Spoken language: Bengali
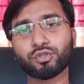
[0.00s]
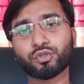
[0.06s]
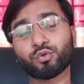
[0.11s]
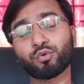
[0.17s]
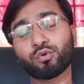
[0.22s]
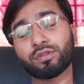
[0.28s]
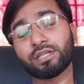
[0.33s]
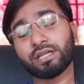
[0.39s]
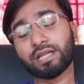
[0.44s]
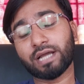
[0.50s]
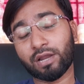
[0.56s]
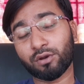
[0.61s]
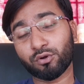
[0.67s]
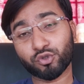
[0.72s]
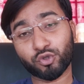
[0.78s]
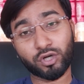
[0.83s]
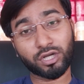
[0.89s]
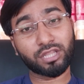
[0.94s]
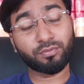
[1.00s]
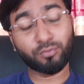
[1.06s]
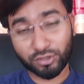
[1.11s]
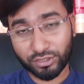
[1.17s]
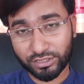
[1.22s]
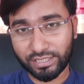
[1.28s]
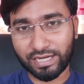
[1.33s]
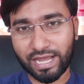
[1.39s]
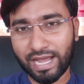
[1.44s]
সূর্যের আলোর
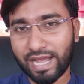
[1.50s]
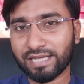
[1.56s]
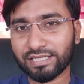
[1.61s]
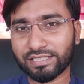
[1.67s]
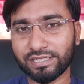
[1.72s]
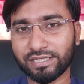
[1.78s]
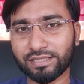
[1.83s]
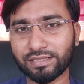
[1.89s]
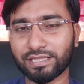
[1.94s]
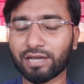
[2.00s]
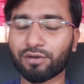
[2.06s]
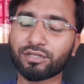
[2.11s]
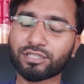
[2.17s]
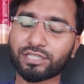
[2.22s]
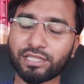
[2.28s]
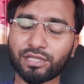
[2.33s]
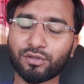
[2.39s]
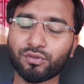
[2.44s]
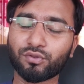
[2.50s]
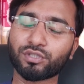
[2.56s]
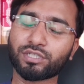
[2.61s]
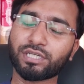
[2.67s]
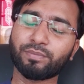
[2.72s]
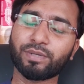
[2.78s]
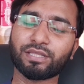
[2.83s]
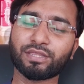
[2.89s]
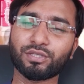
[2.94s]
সংস্পর্শে না আসে তাহলে সাধারণত
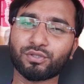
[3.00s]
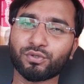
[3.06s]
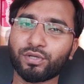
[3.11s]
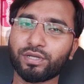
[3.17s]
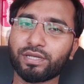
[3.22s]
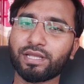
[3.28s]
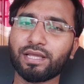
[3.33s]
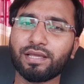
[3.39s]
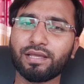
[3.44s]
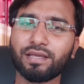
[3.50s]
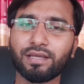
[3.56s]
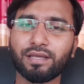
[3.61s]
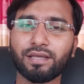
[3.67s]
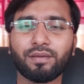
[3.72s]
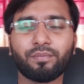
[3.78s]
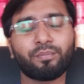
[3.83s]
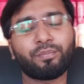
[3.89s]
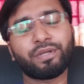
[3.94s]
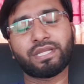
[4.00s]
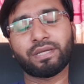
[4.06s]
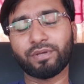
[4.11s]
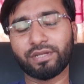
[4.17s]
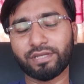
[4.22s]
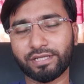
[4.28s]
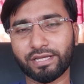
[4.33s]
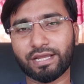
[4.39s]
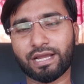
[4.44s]
সেই ব্যক্তির শরীরে
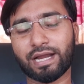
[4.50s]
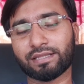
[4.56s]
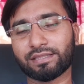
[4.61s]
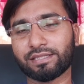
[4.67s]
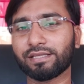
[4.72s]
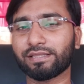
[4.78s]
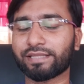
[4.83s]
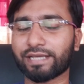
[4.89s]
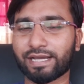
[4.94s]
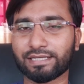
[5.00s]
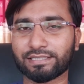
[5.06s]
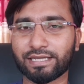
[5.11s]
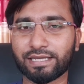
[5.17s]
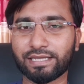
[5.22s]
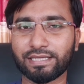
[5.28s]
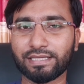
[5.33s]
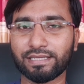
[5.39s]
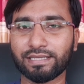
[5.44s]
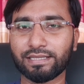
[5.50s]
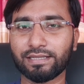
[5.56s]
ভিটামিন ডি এর ঘাটতি দেখা যায়